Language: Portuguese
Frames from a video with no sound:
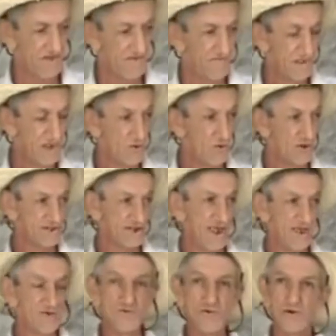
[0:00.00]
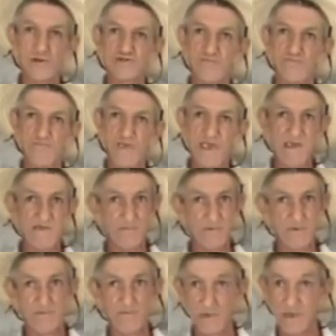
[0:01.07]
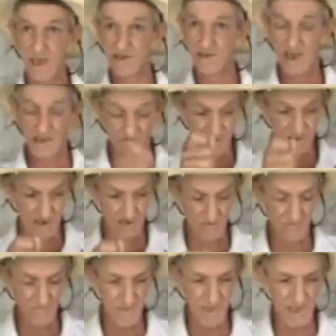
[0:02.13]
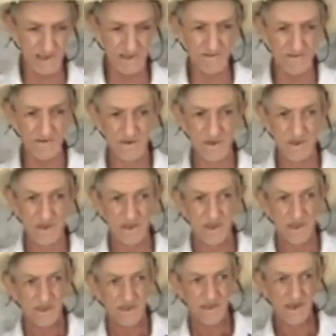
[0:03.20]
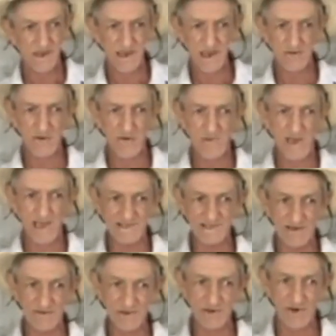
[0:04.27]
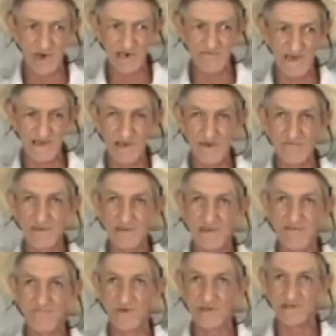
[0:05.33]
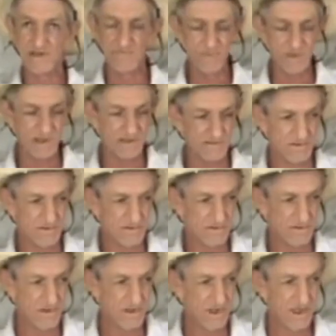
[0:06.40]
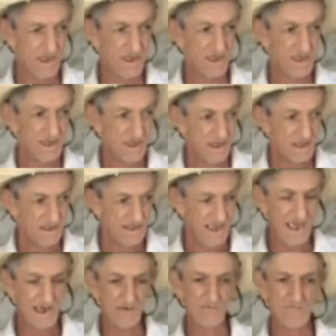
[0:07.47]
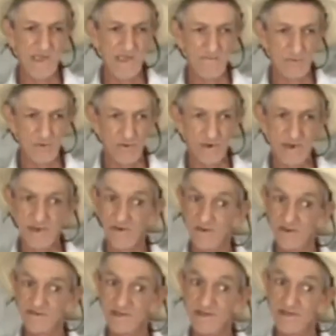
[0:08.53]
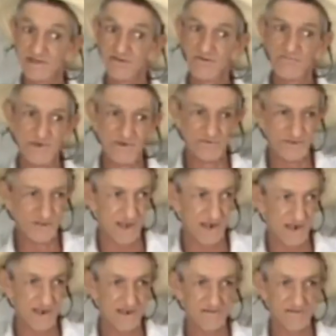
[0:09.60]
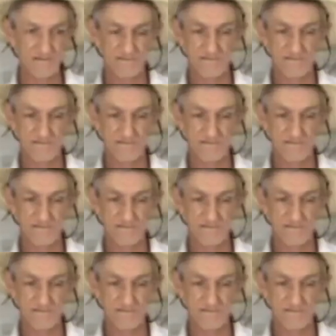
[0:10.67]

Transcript: Encontrei com outro bebo, que ele já vinha com medo. Queria comprar São Jorge, mas eu vendi, foi São Pedro. E era um bebo curioso e descobriu o segredo.